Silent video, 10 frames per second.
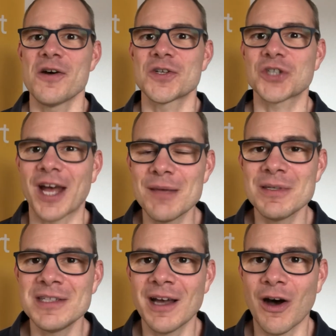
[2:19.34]
Schreib
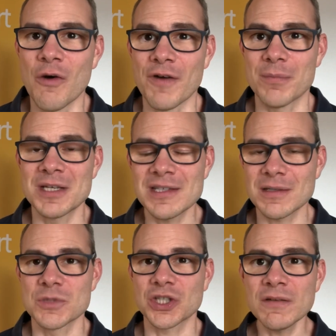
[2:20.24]
ihn dir auf, aber nicht
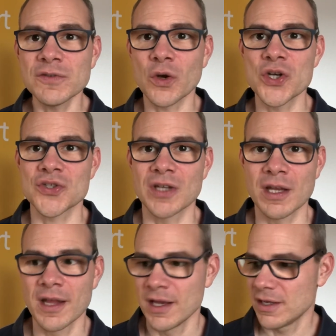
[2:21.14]
im Schriftdeutsch,
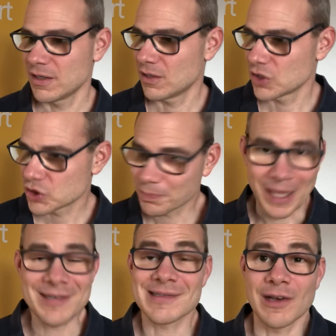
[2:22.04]
sondern
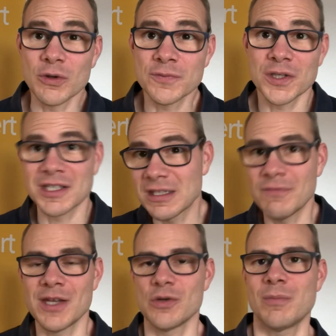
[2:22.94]
Spreche es laut vor dich hin,
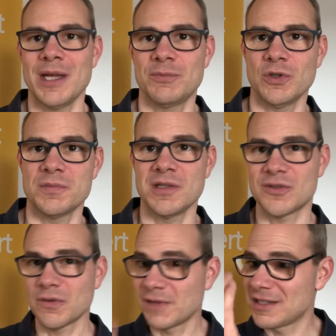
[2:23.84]
wenn du im Laptop sitzt
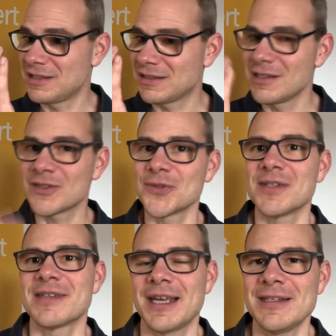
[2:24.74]
oder vielleicht diktierst du es
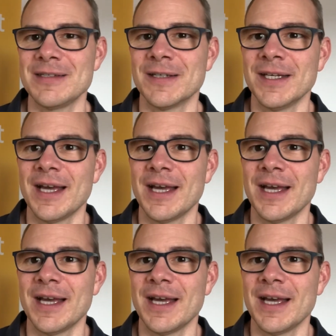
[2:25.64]
ins Handy.